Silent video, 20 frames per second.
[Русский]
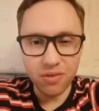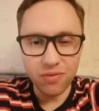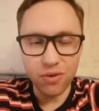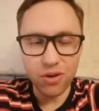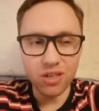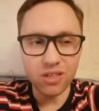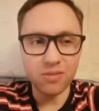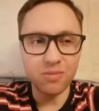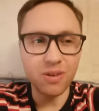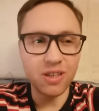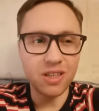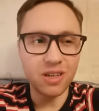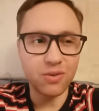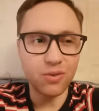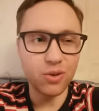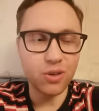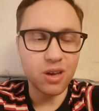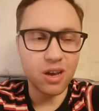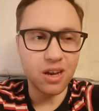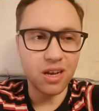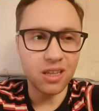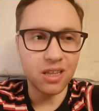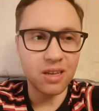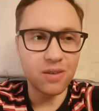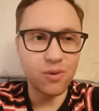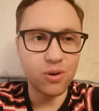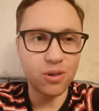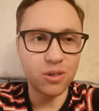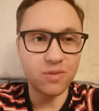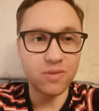его рассматривают как
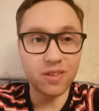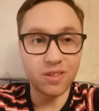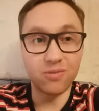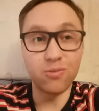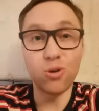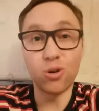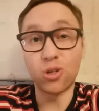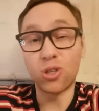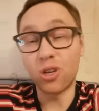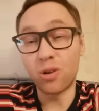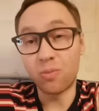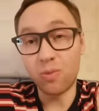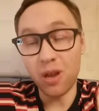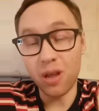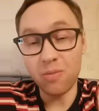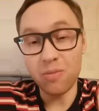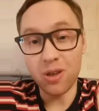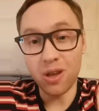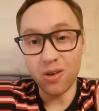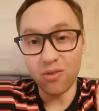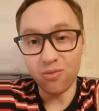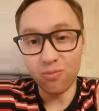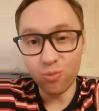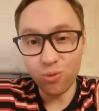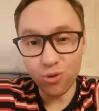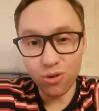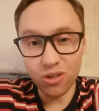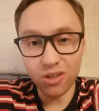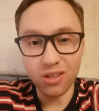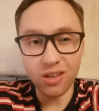одного из возможных преемников
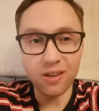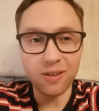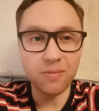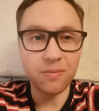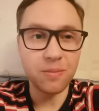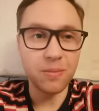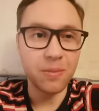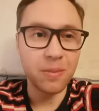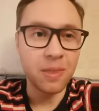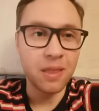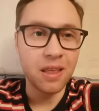Путина.